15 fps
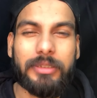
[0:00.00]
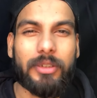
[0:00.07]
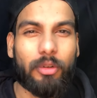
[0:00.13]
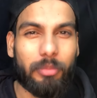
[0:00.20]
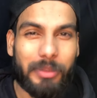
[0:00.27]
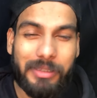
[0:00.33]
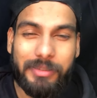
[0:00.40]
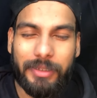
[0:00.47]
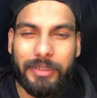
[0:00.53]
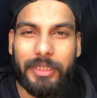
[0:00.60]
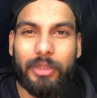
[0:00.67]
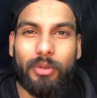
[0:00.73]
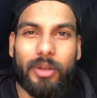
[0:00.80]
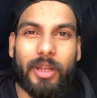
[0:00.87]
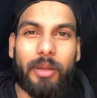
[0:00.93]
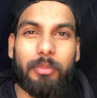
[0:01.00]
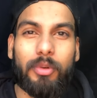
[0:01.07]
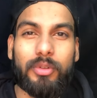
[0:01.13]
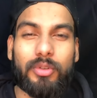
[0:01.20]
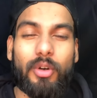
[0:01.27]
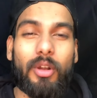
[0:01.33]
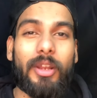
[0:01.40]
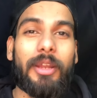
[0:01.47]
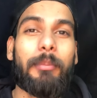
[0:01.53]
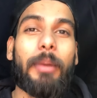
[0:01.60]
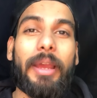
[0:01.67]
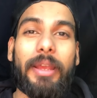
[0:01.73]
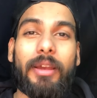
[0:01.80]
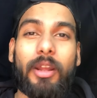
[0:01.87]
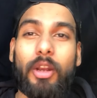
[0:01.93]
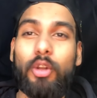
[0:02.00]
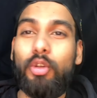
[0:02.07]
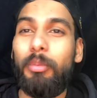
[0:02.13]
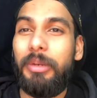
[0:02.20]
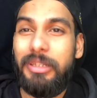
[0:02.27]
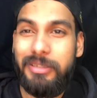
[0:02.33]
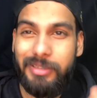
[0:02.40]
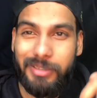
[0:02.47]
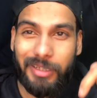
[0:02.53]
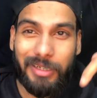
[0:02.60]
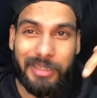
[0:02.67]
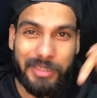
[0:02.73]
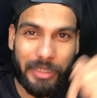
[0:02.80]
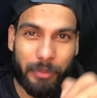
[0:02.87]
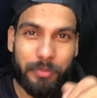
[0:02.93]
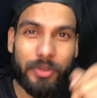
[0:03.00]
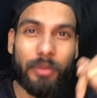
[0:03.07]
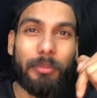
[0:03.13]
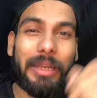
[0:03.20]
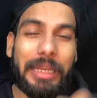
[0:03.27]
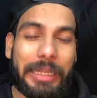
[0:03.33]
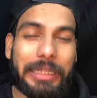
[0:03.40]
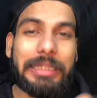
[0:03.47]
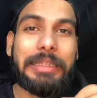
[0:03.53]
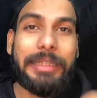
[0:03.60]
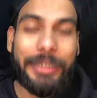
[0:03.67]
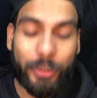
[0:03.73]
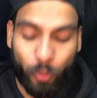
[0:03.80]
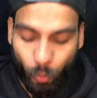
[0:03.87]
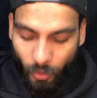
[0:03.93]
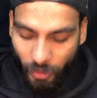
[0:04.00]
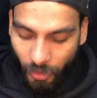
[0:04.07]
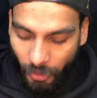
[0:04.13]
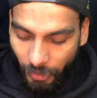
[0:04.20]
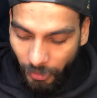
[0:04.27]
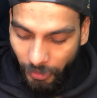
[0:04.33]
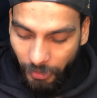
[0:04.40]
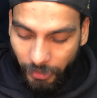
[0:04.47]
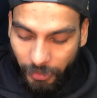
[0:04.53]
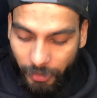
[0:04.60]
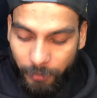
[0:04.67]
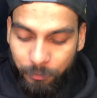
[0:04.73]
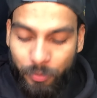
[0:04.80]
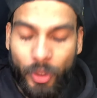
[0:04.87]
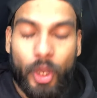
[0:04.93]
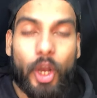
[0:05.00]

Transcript: डिस्काउंट मिल सकता है तो अगर आपको उसको ऑनलाइन बाय करना हो तो मैं नीचे इसका डिस्क्रिप्शन में लिंक दे दूँगा ठीक है